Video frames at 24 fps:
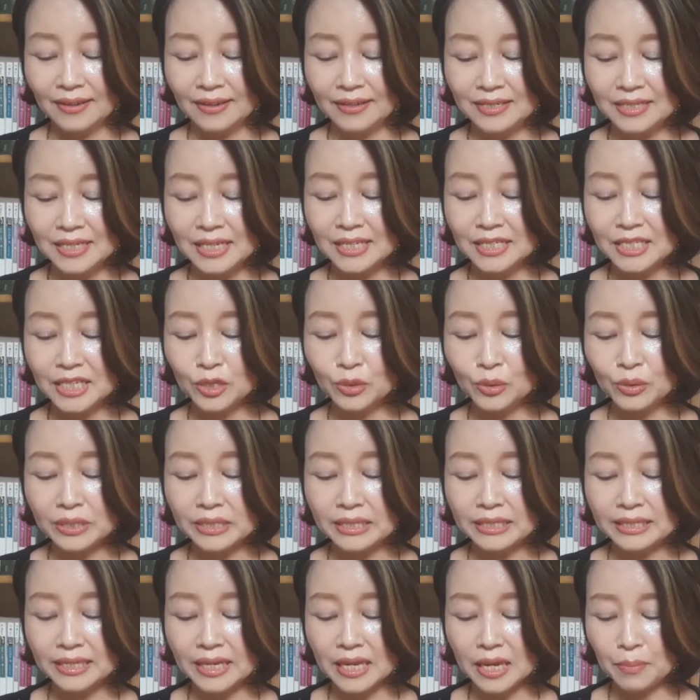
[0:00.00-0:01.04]
실제로
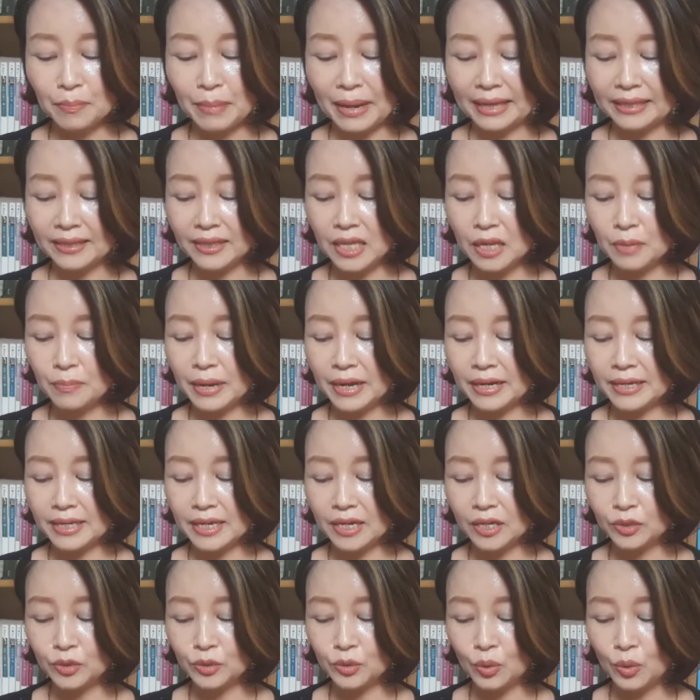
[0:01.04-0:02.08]
시계 반대
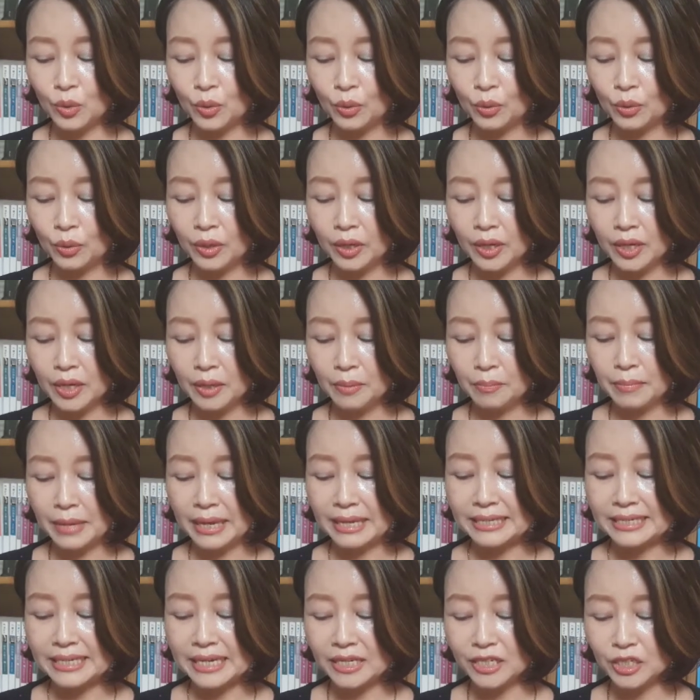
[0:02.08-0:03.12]
방향으로
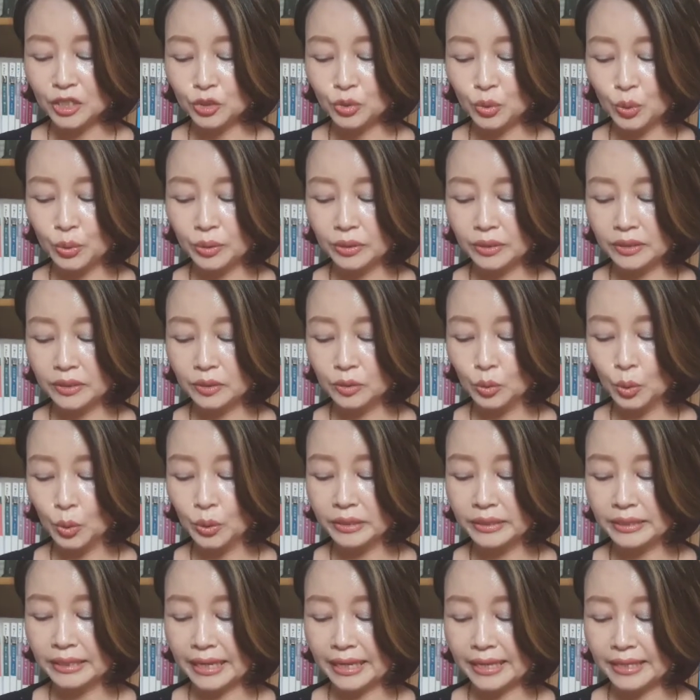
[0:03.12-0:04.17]
매장을
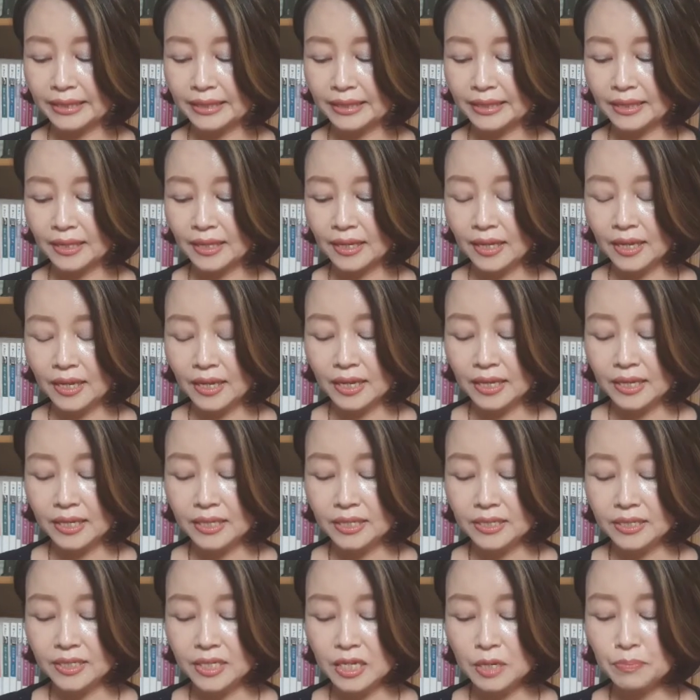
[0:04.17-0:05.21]
돌 땐
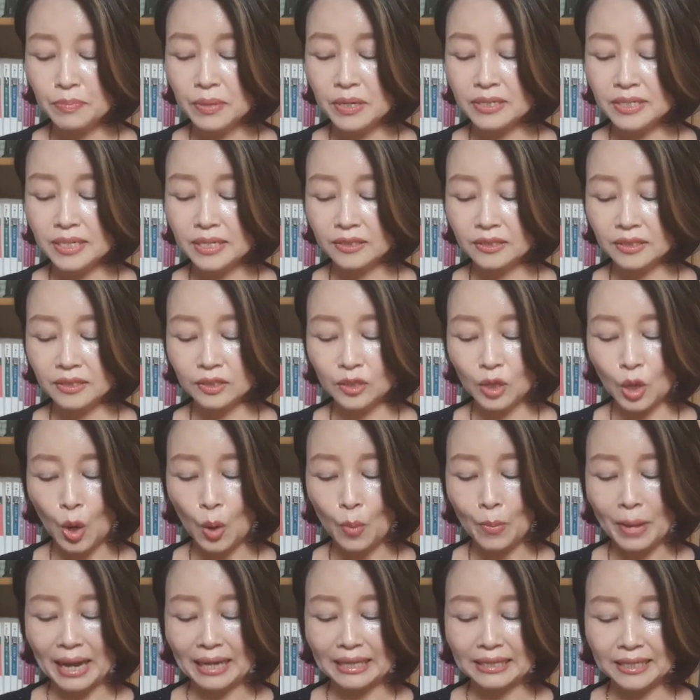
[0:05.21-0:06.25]
7%더
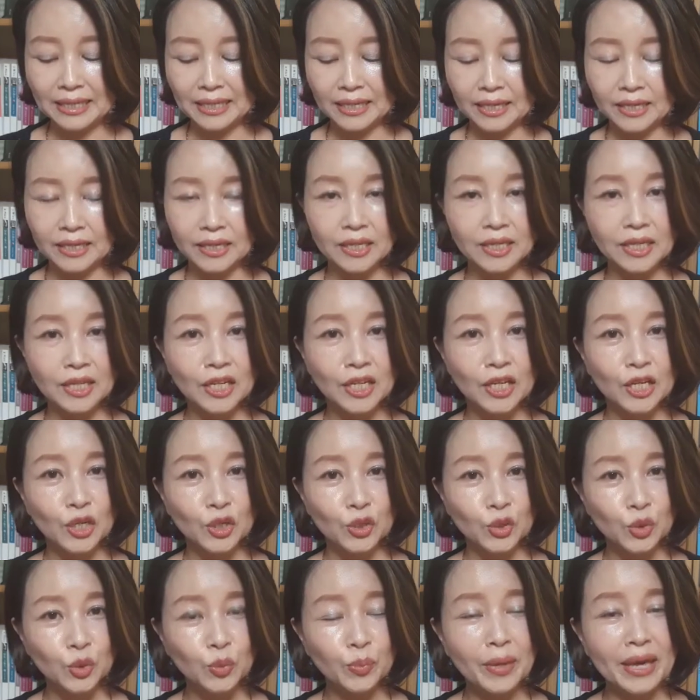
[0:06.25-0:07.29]
많이
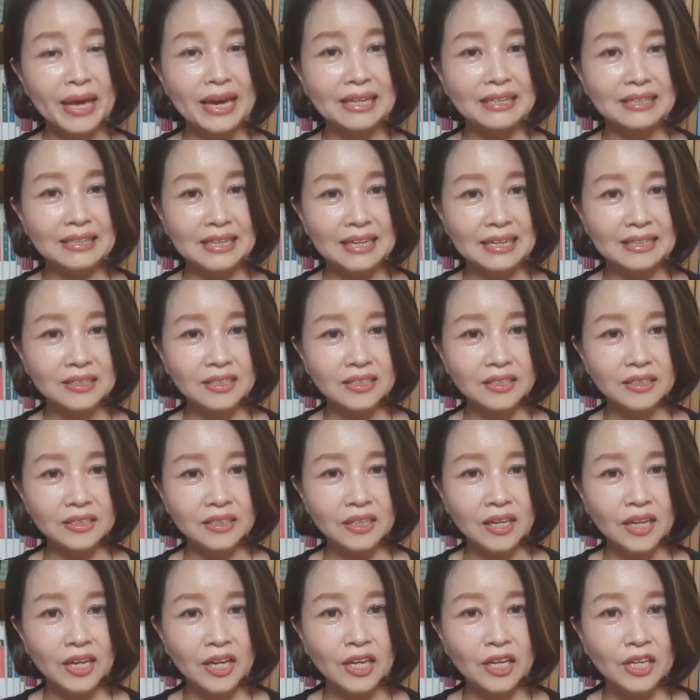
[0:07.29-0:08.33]
구매한다는
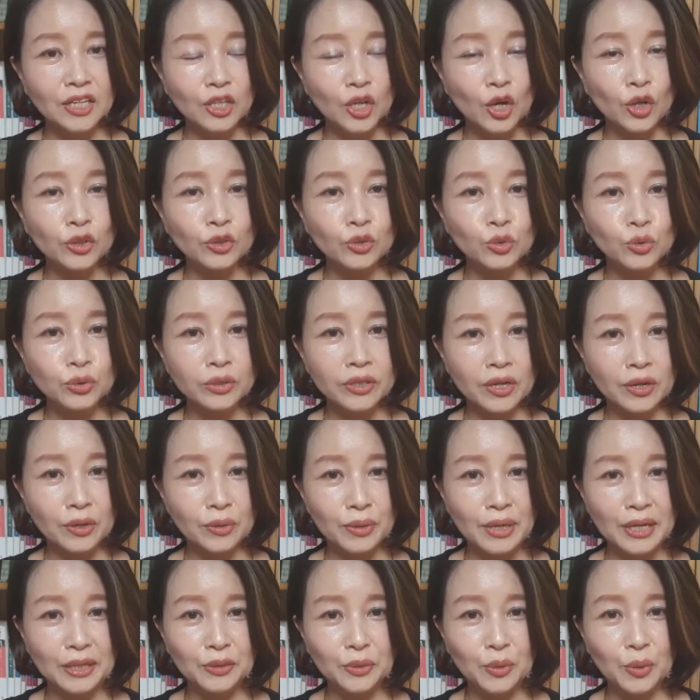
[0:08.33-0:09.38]
연구
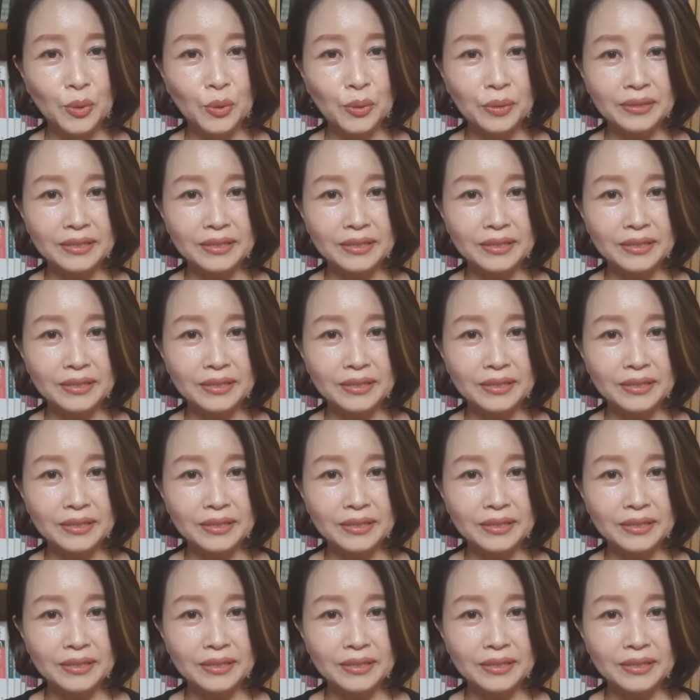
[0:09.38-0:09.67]
결과도